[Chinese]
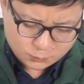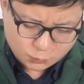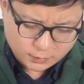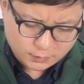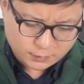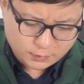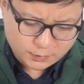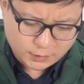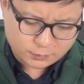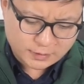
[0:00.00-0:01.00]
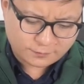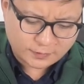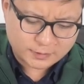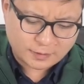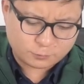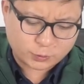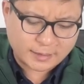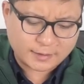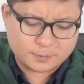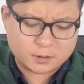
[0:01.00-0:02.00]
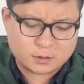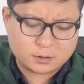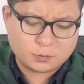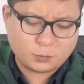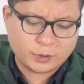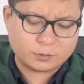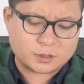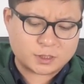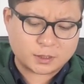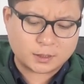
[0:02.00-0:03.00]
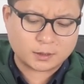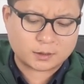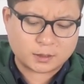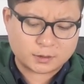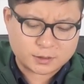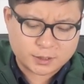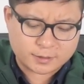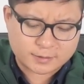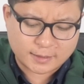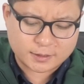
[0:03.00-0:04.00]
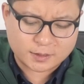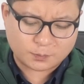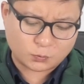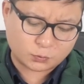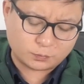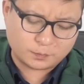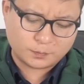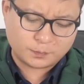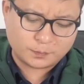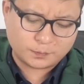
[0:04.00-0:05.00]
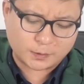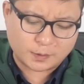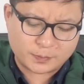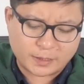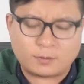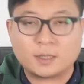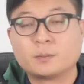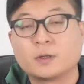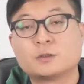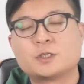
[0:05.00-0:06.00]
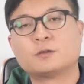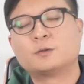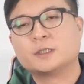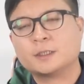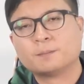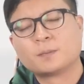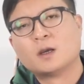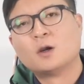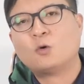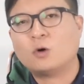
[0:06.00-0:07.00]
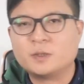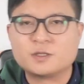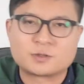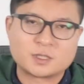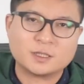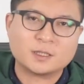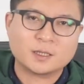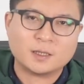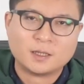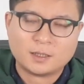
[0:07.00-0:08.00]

在说金融上发相互对抗，那么会有几个可能潜在的一些波动跟变化呢？比如金融问题，货币就是一个